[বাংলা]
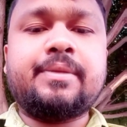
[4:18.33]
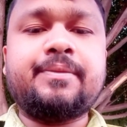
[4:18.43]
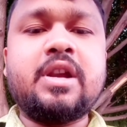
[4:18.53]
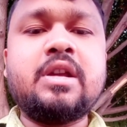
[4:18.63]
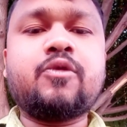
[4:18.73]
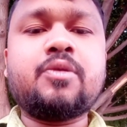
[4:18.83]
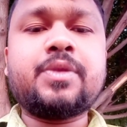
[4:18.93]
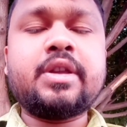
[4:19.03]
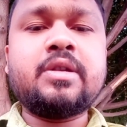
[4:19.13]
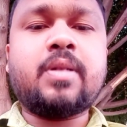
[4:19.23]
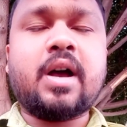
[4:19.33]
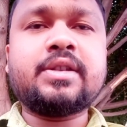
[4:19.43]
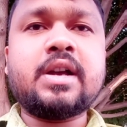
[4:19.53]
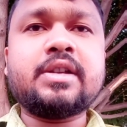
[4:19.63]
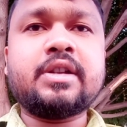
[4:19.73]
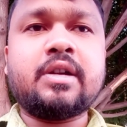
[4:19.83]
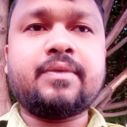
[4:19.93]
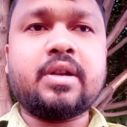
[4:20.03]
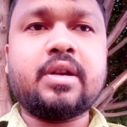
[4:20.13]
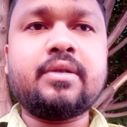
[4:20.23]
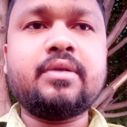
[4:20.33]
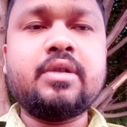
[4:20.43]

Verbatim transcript: ভেল্লিপুরম থেকে যদি বাসে আসেন আপনারা